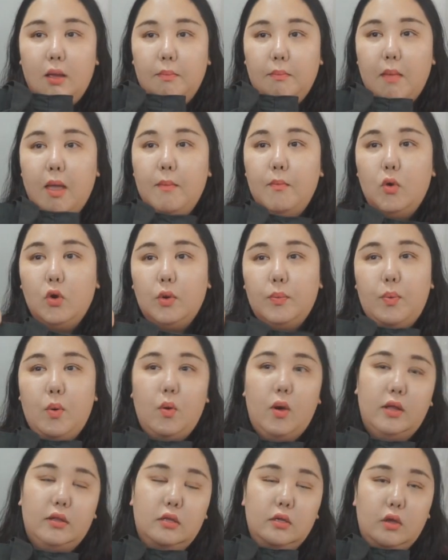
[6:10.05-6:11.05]

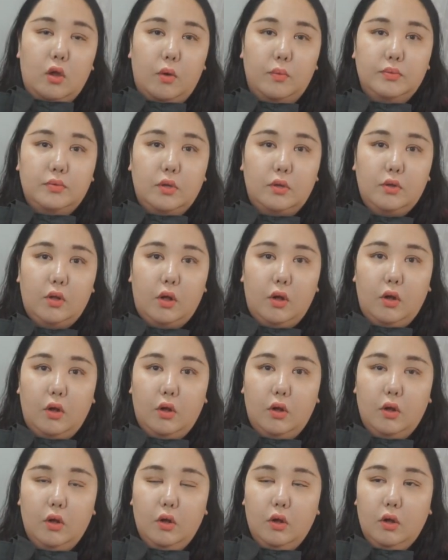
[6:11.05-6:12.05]
메모리폼 같은 게
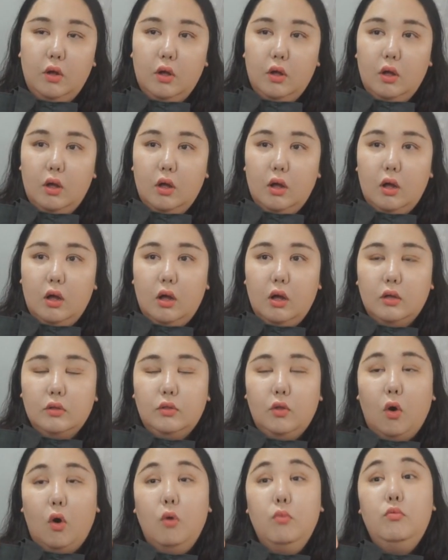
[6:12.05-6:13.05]
없어서
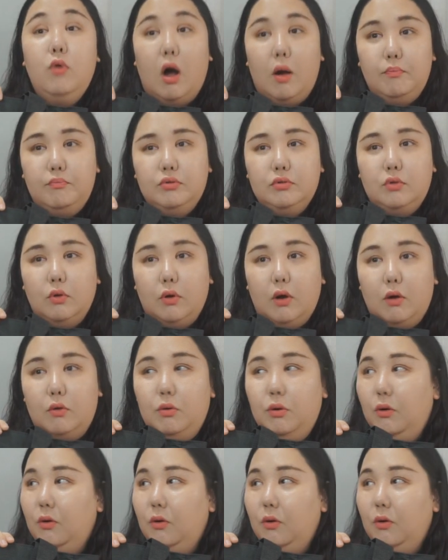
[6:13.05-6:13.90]
너무 아프더라고